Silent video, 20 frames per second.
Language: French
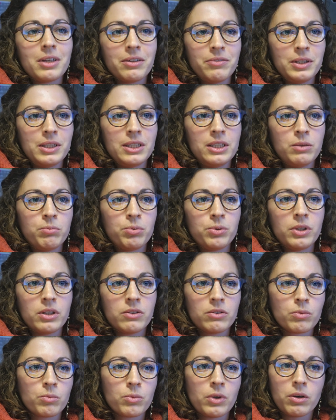il y avait des
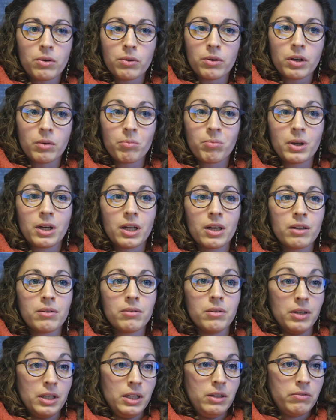hypothèses comme quoi le requin
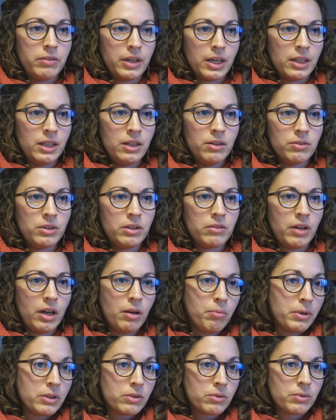pèlerin hibernait en
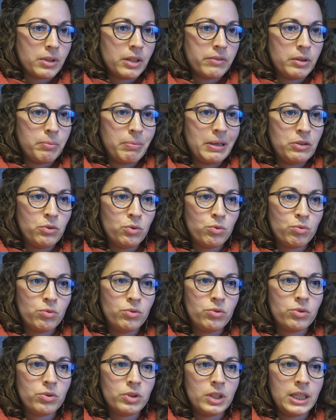hiver parce qu'on n'avait pas du tout
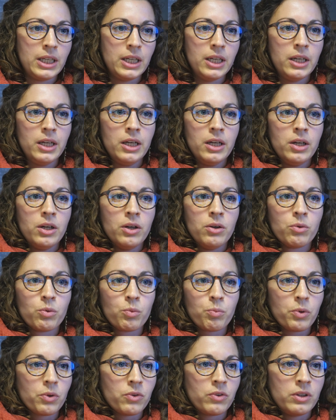de données.
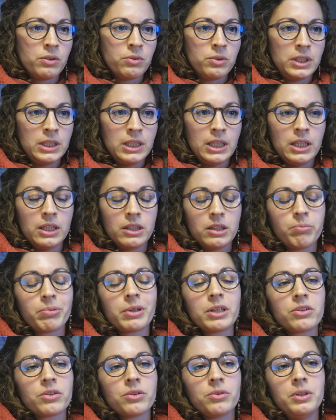On pensait aussi qu'il était
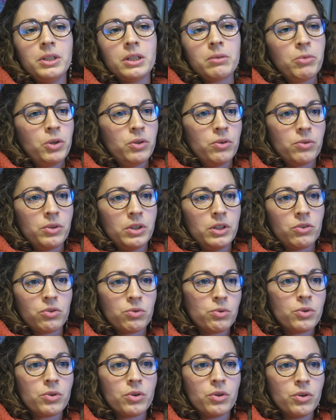présent uniquement dans les
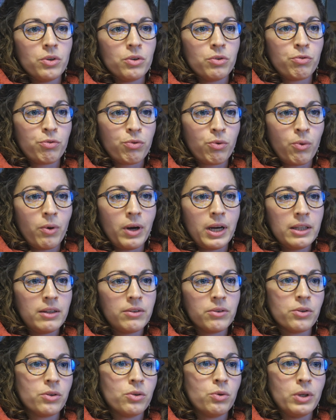eaux euh,
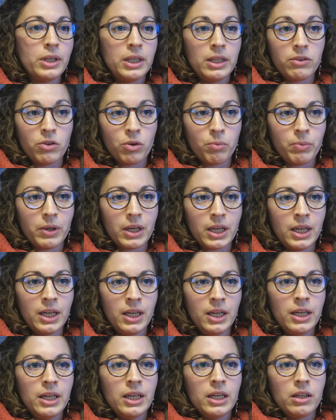froides euh, et
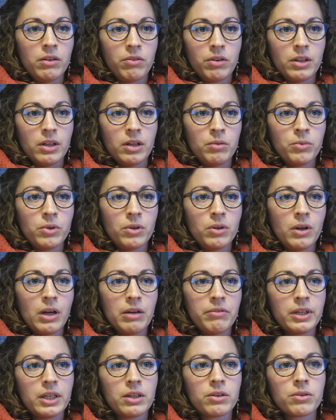tempérées. Et finalement,
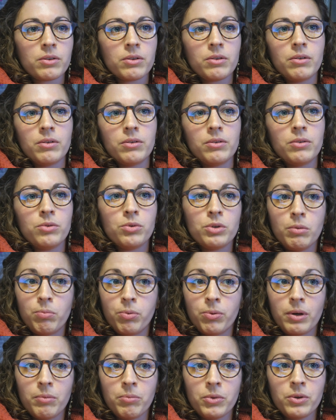avec euh, le
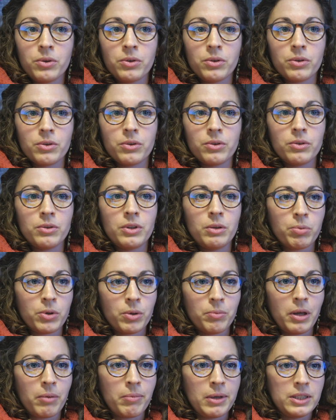déploiement des
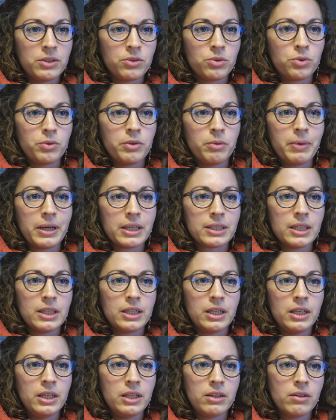premières balises de suivi par
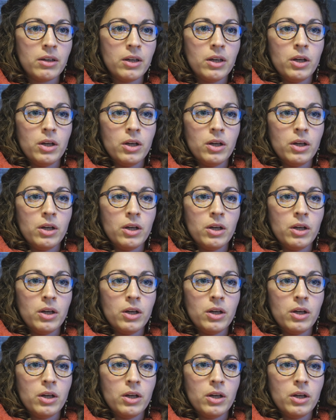satellite,